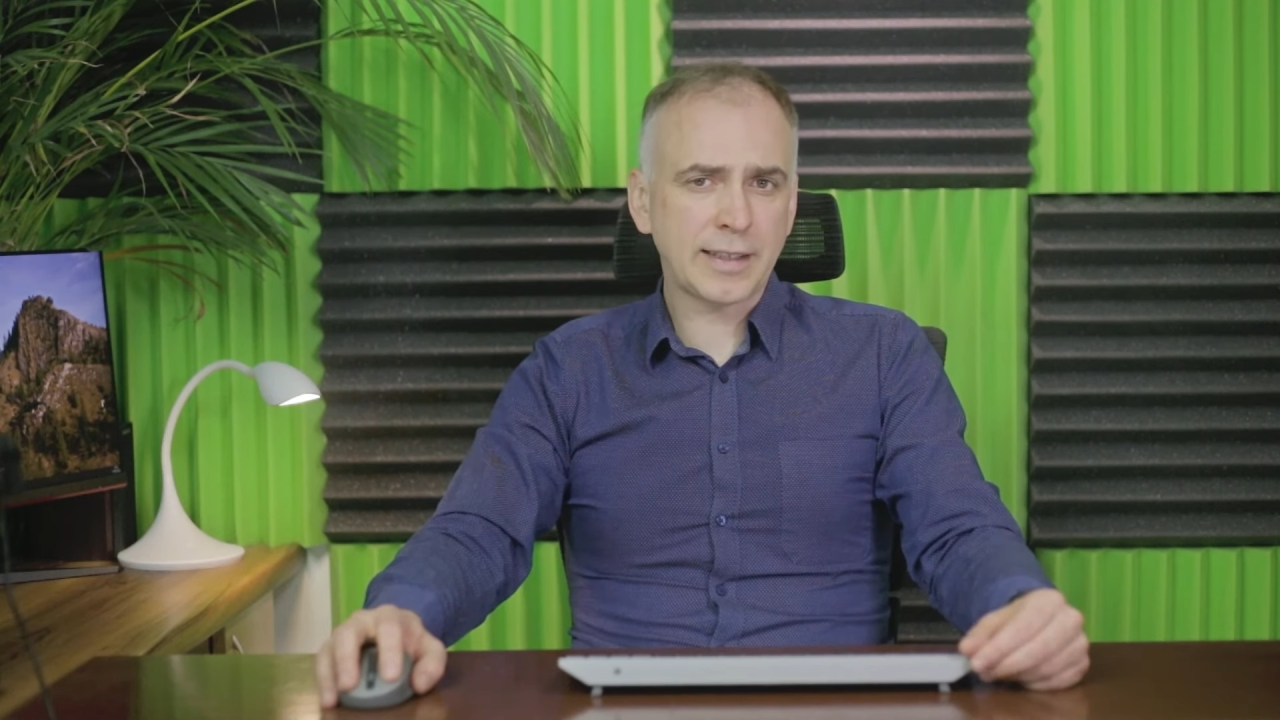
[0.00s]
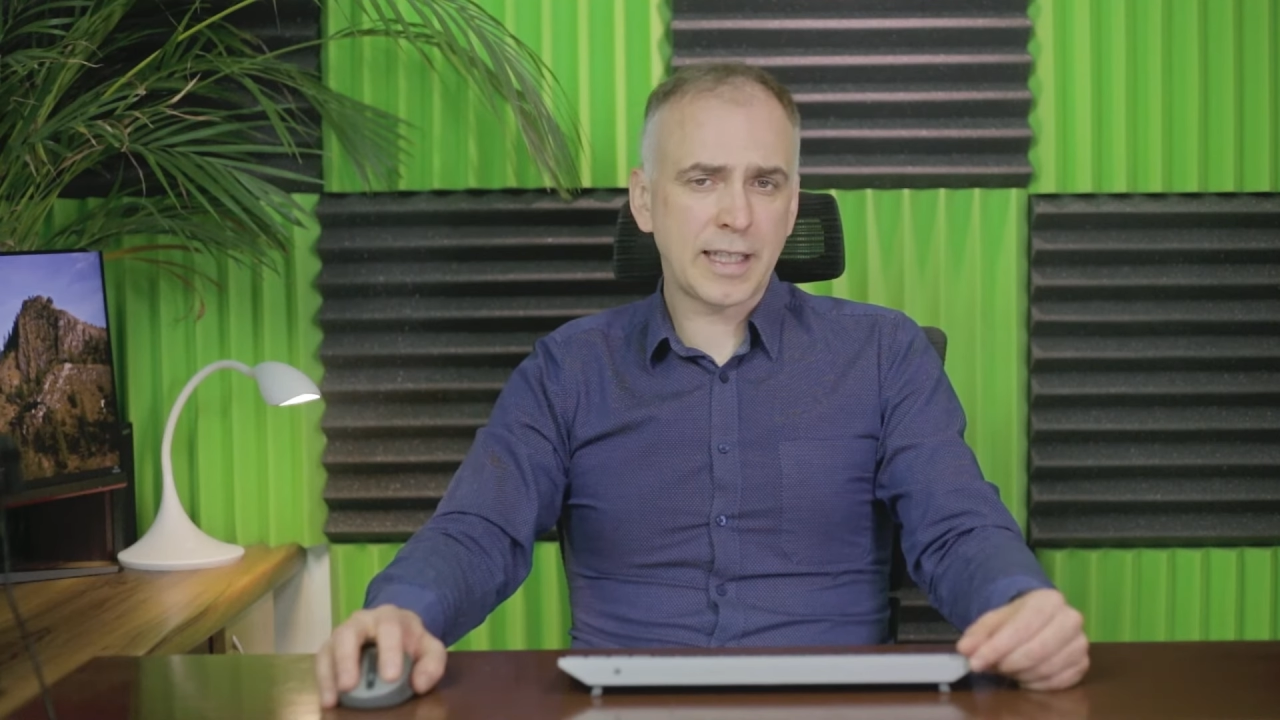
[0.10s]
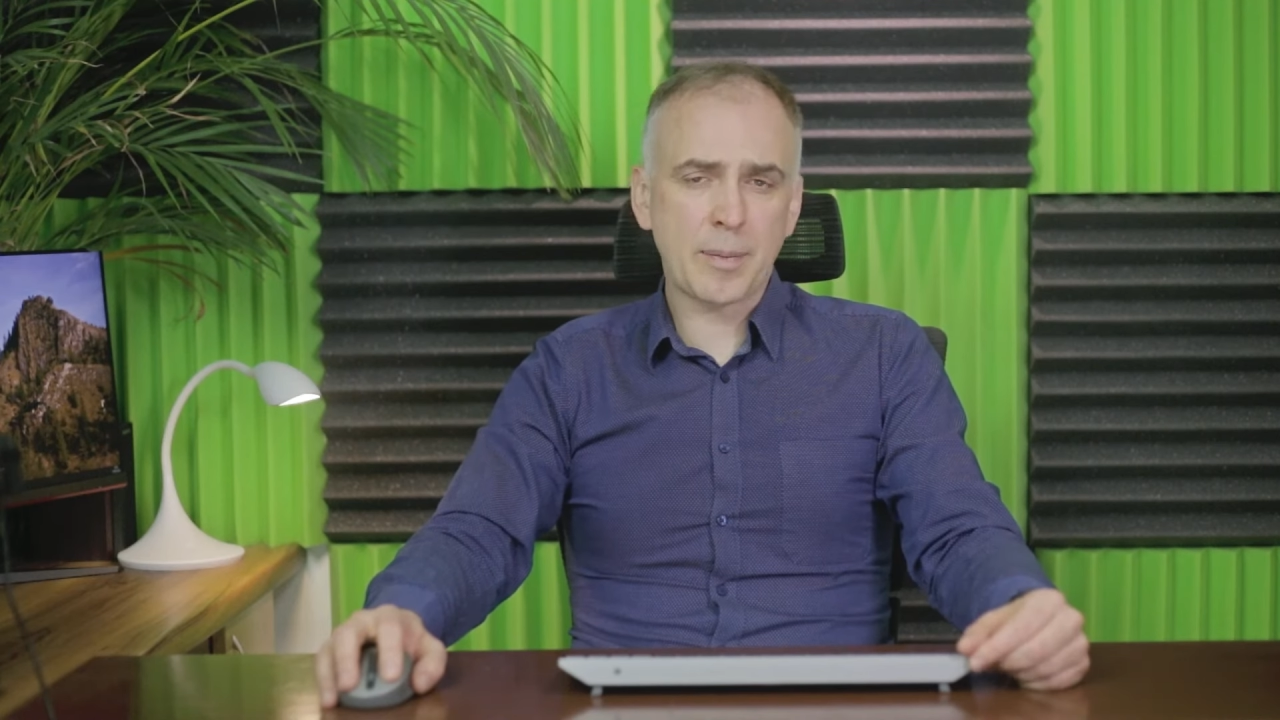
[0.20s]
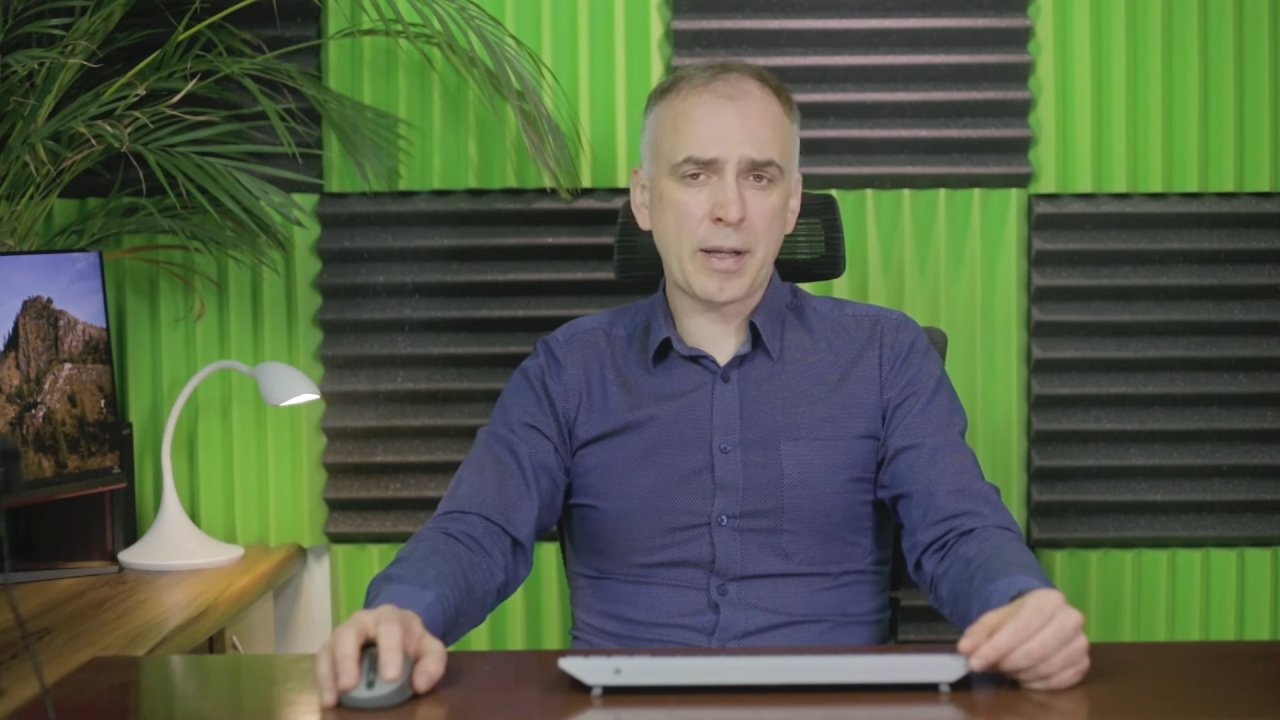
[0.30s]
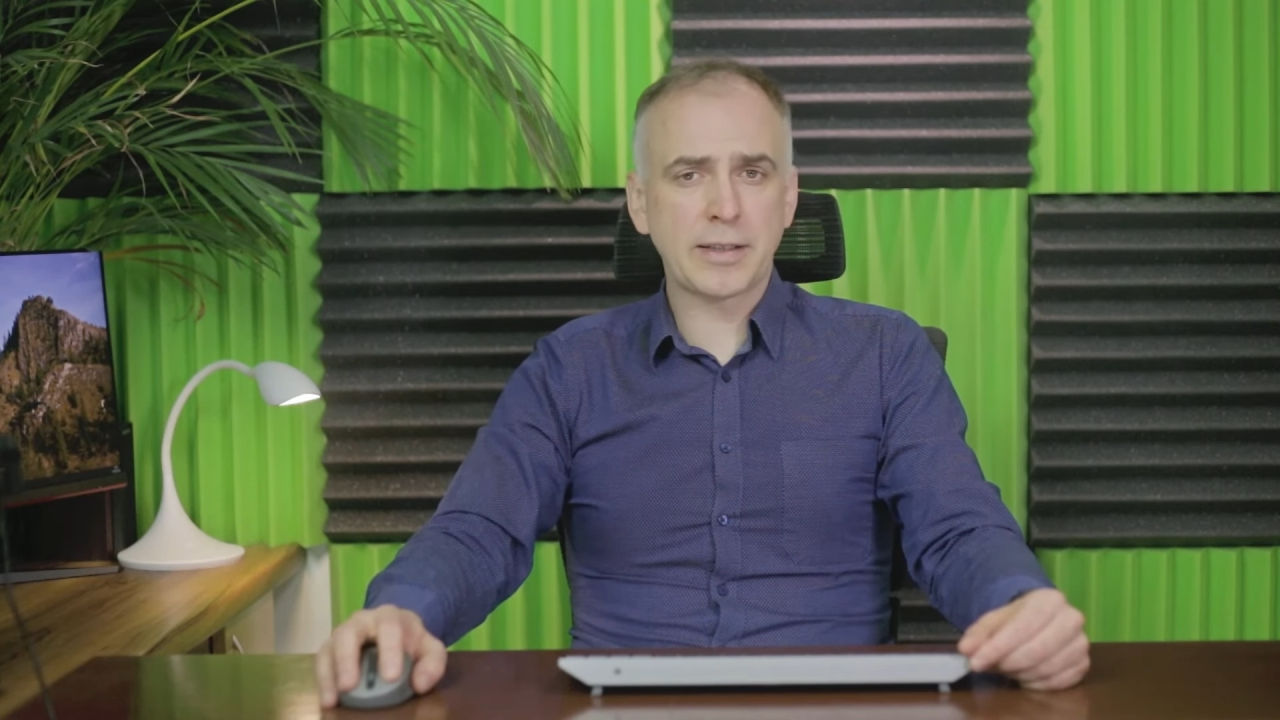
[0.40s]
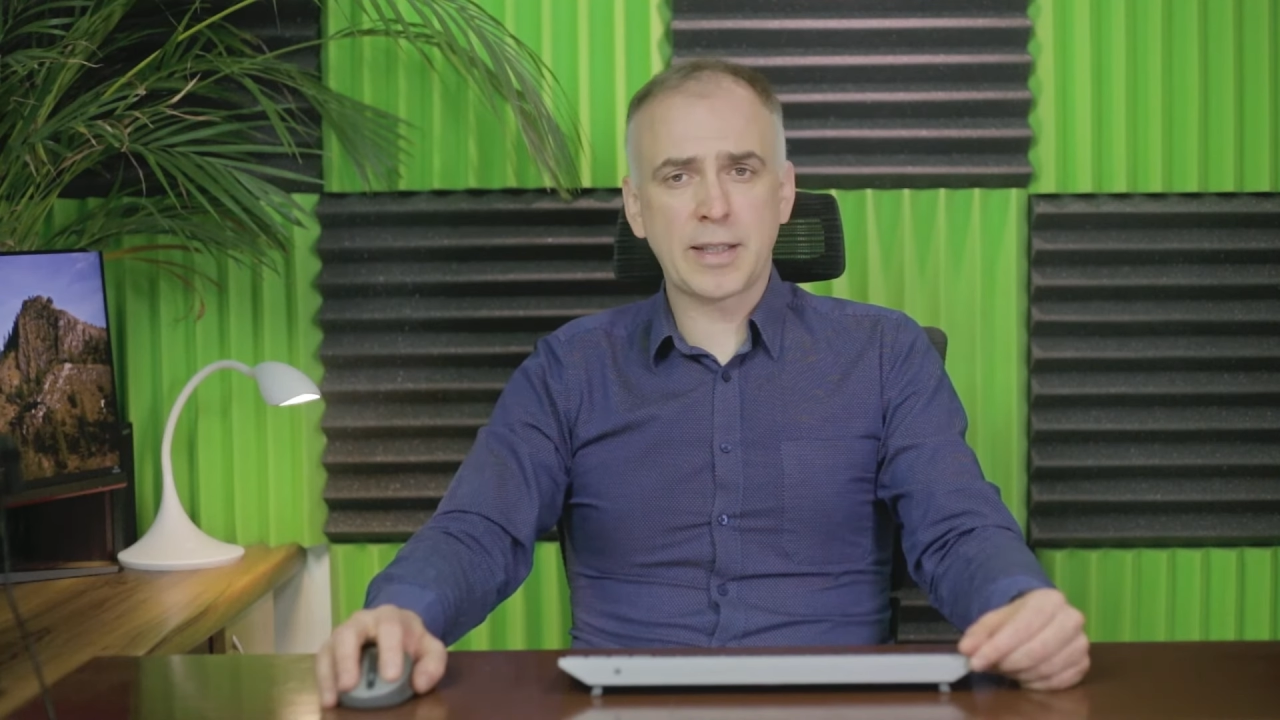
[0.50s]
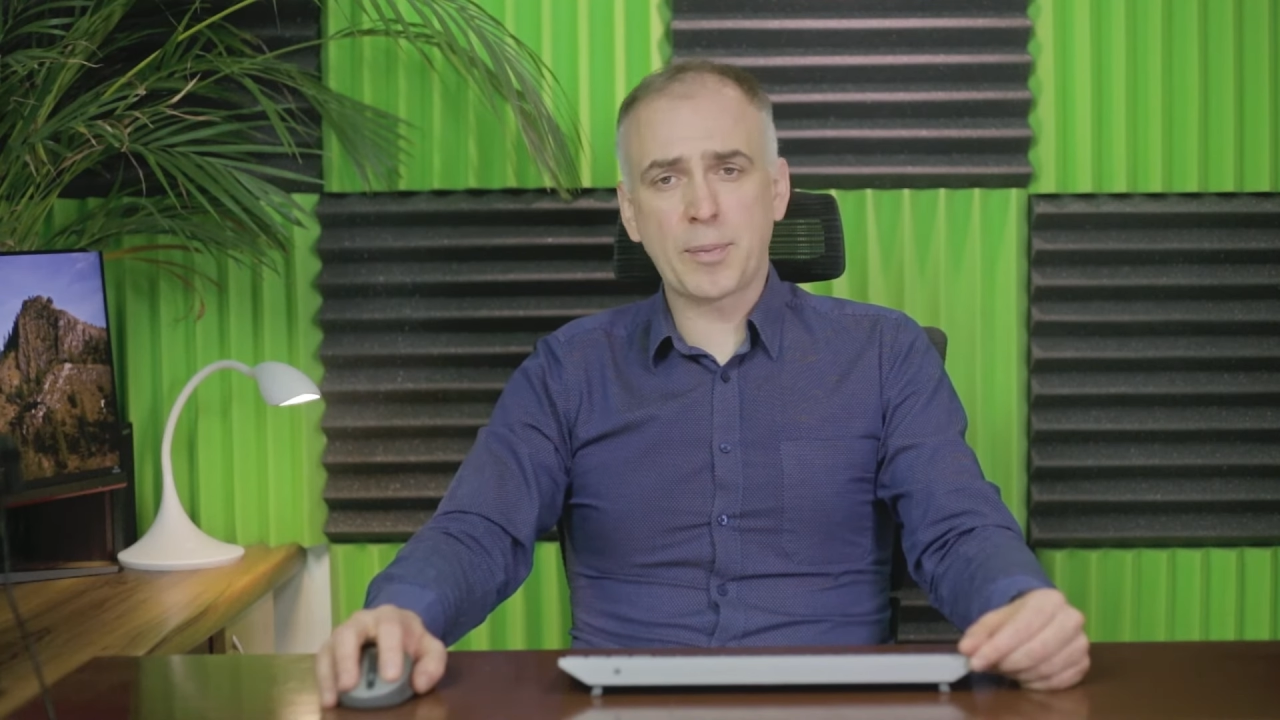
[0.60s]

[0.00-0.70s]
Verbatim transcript: zarabiając na